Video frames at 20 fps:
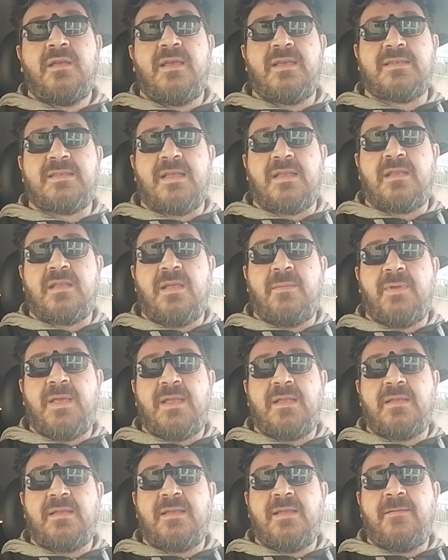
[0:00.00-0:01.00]

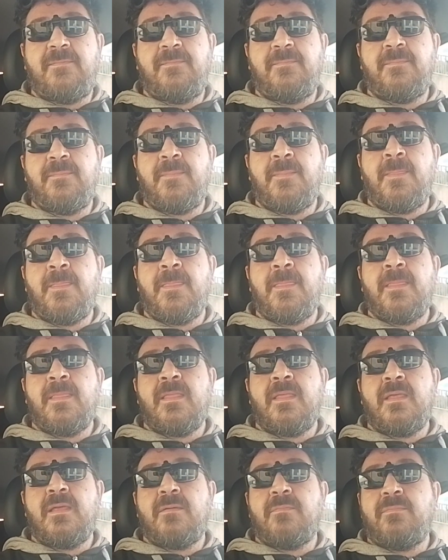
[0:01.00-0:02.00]
Esattamente.
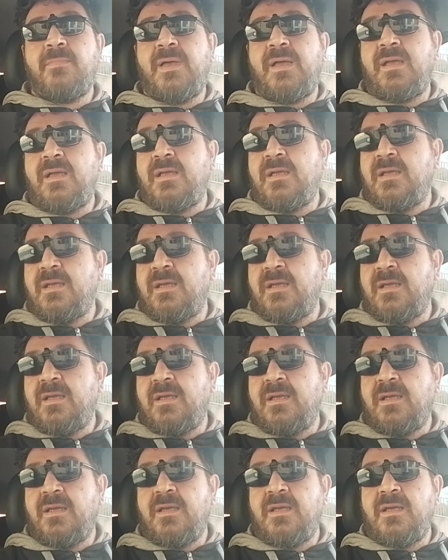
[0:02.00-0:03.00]
Beh,
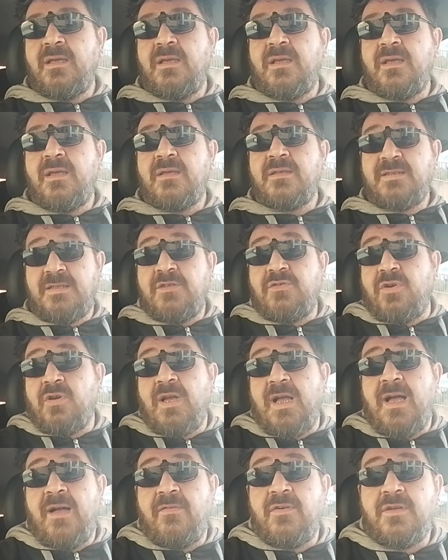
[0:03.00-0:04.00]
eh, si
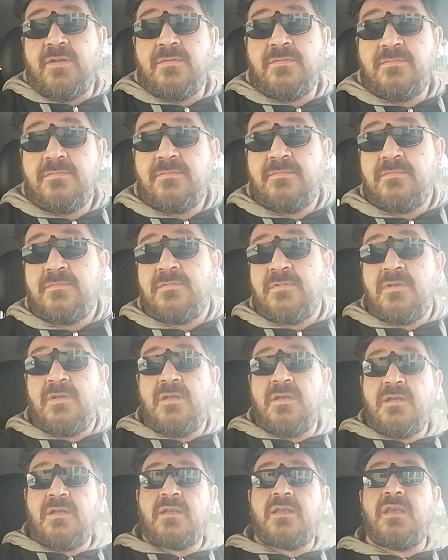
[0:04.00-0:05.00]
drogavano.
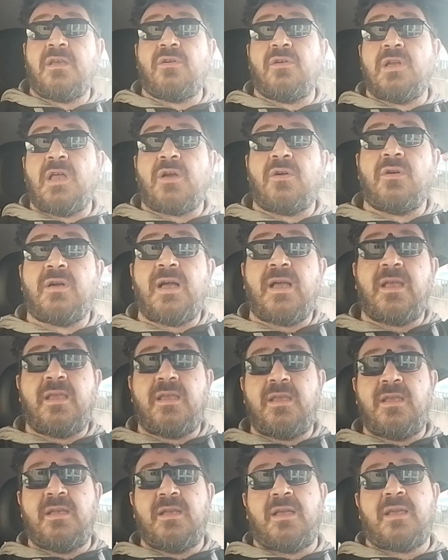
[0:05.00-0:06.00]
Chi con la
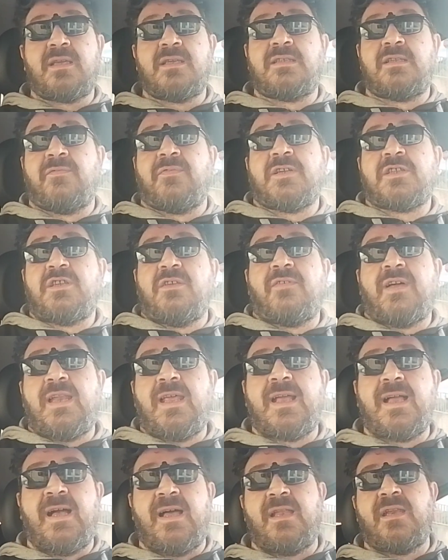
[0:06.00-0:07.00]
cocaina, chi si faceva
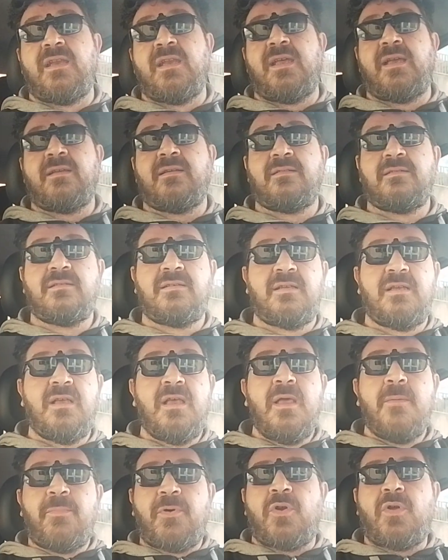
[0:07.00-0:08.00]
le canne.
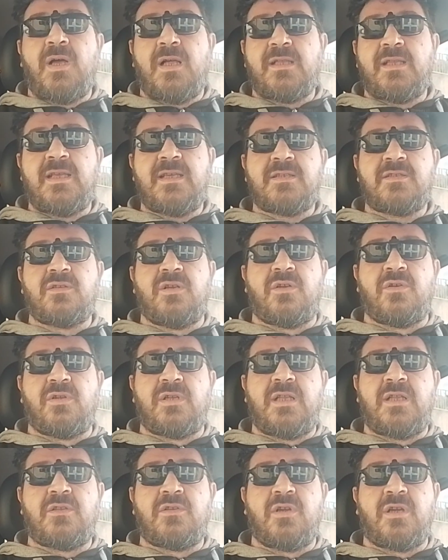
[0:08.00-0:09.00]
Però adesso hanno
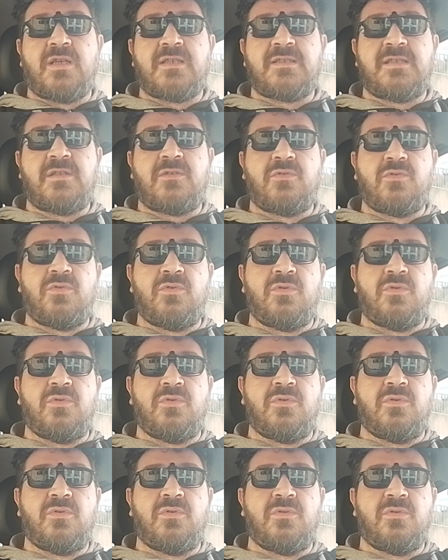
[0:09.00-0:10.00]
detto che se
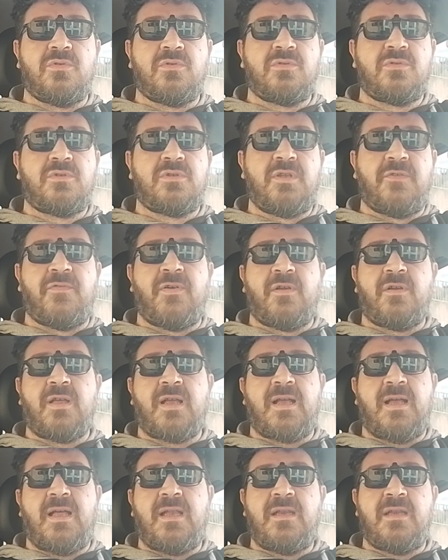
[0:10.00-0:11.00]
tu ti fai una
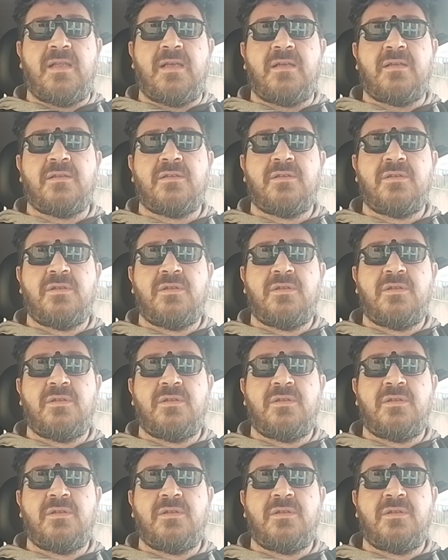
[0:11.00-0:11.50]
canna